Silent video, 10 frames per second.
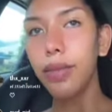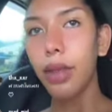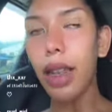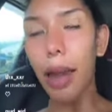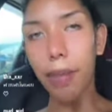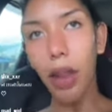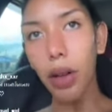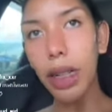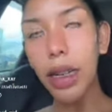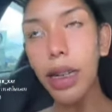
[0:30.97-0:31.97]
กลับตอน
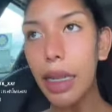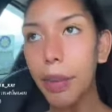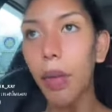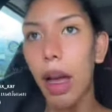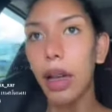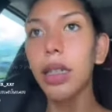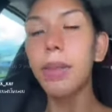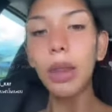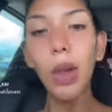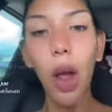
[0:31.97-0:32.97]
นี้เลยดีปะวะ คือ
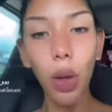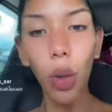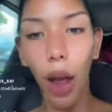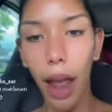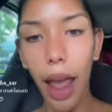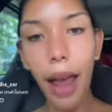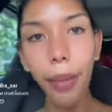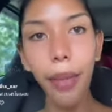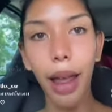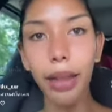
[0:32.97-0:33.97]
เมื่อตอนหัว
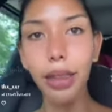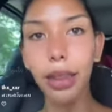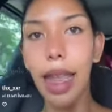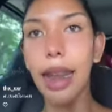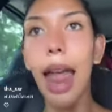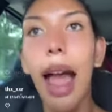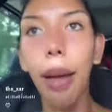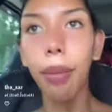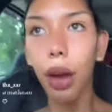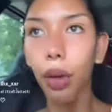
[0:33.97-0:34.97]
ค่ำอะสแตนถาม
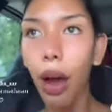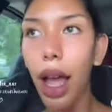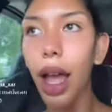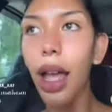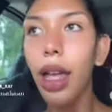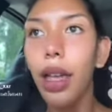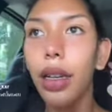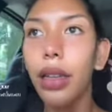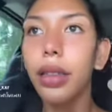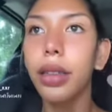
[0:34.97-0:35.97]
แล้วว่า
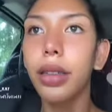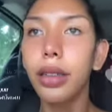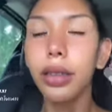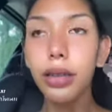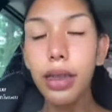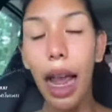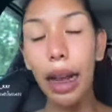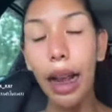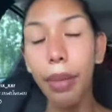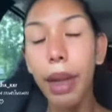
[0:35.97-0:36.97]
เอออยาก
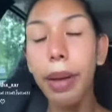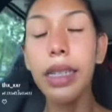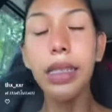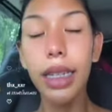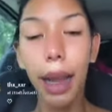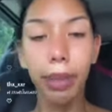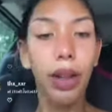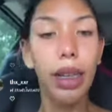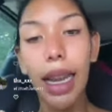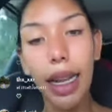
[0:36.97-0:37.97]
กลับเลยไหมจริงๆกลับตอน
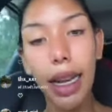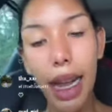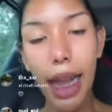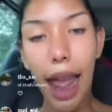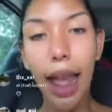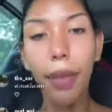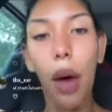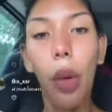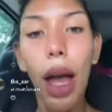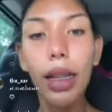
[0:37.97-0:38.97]
นี้เลยก็ได้นะ เพ
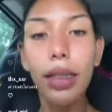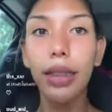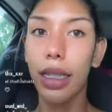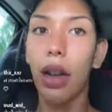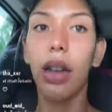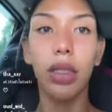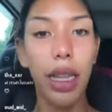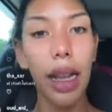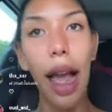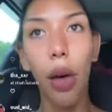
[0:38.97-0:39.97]
ราะว่าจริงๆแล้วเราจะ
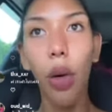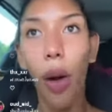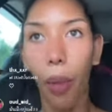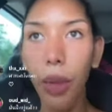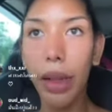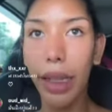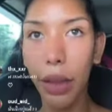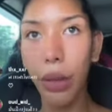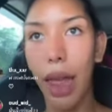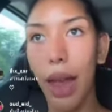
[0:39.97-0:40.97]
เช็คเอาท์ออกพรุ่งนี้อ
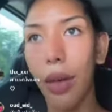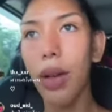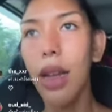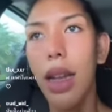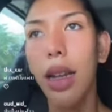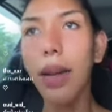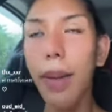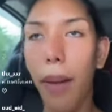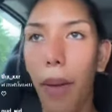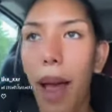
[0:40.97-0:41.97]
ยู่แล้ว แล้วก็
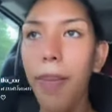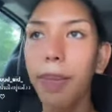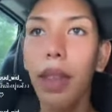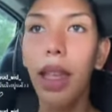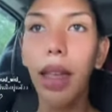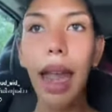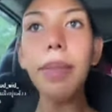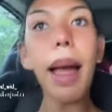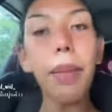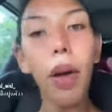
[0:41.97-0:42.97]
บอกว่าให้
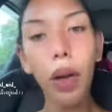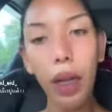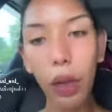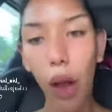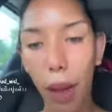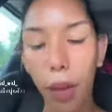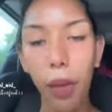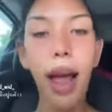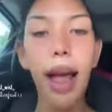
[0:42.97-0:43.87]
พักผ่อนดีกว่า เพราะว่า